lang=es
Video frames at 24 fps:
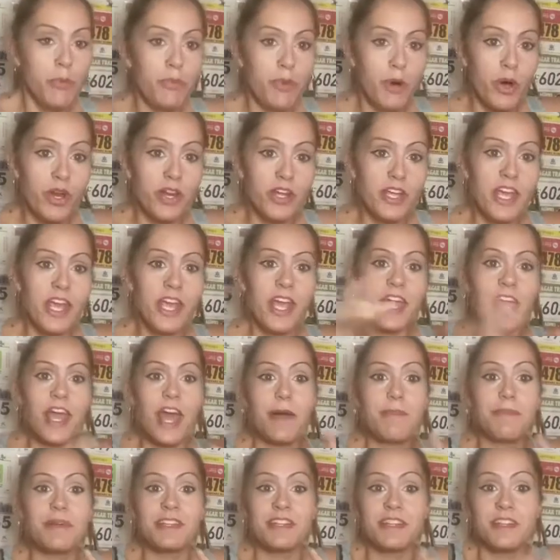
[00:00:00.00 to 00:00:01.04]
Porque
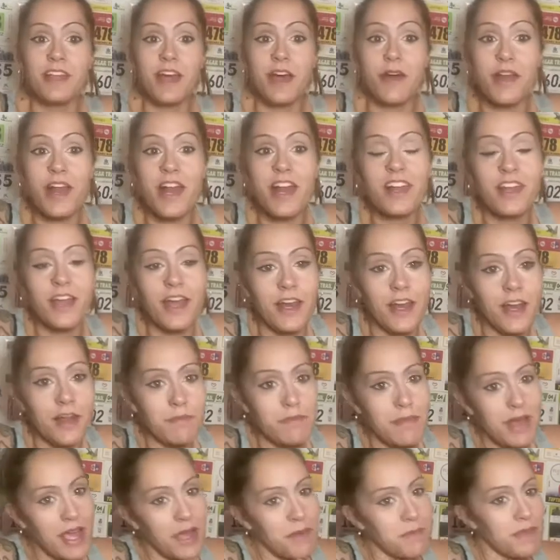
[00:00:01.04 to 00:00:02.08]
a partir de ahora el
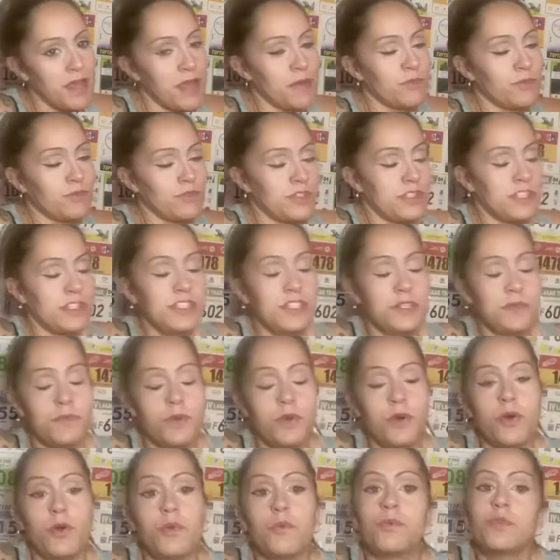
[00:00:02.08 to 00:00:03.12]
canal va a cambiar
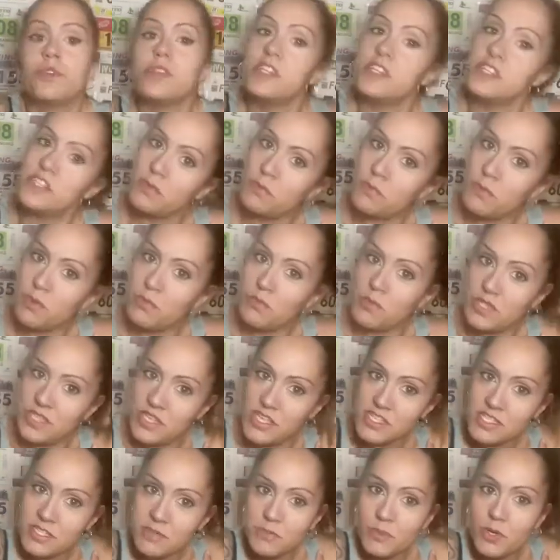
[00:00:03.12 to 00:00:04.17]
muchísimo, muchísimo,
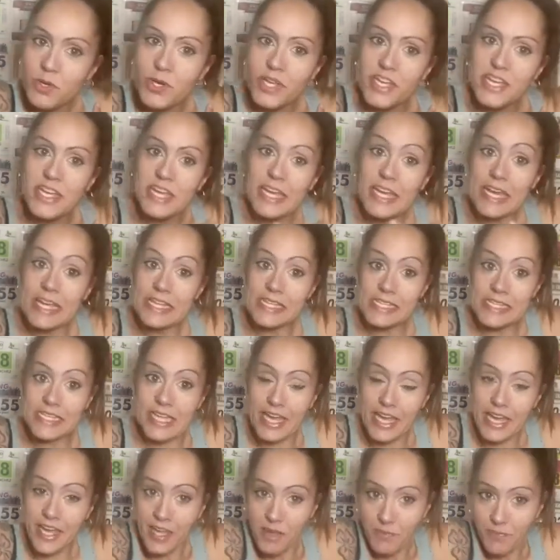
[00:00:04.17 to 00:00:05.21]
muchísimo. Y es
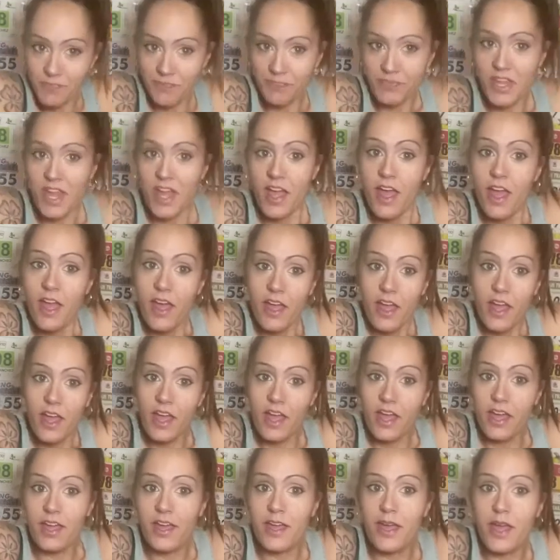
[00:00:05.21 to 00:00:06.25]
que,
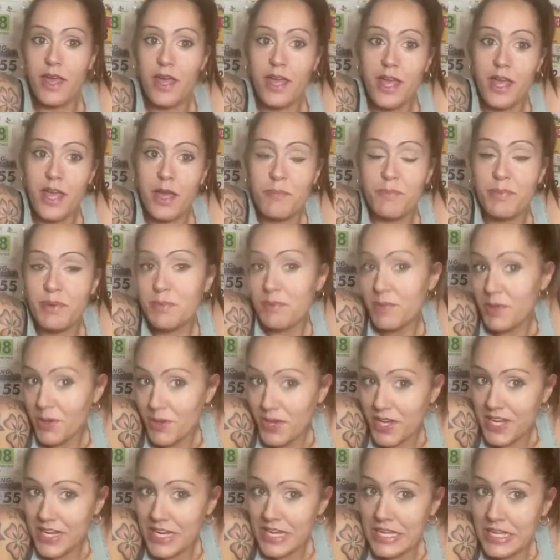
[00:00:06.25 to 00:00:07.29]
eh, primero
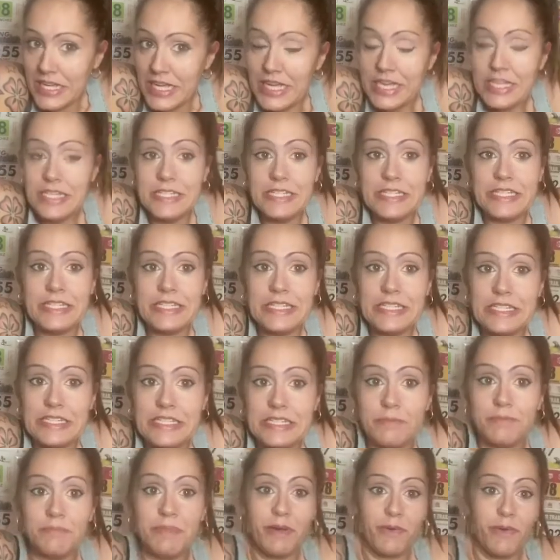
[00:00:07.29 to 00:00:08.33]
que nada,
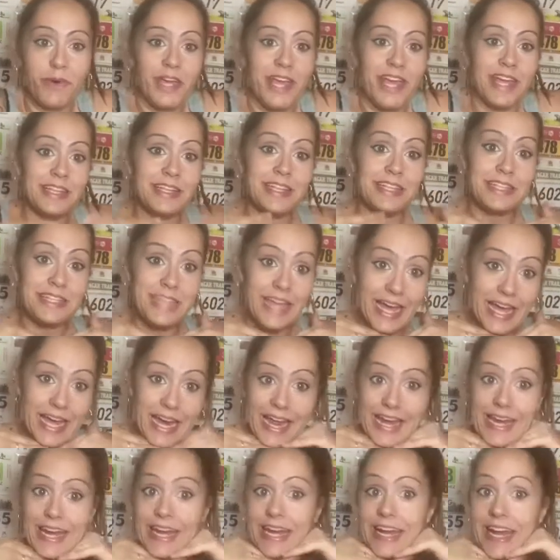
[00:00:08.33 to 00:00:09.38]
me voy a intentar
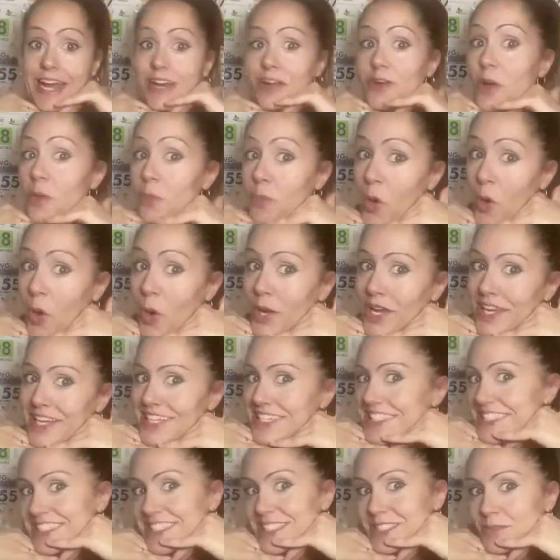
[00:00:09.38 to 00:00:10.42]
arreglar como hoy,
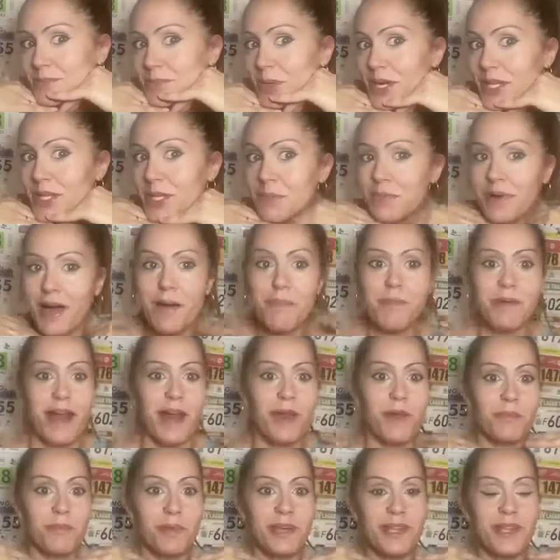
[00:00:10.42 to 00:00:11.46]
un poquito más para
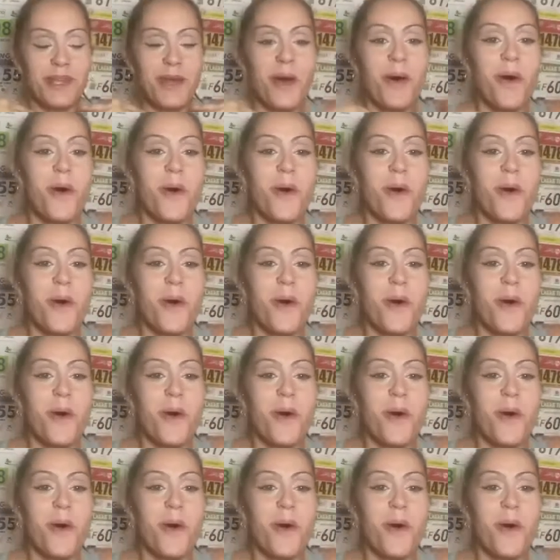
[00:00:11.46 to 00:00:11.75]
los vídeos,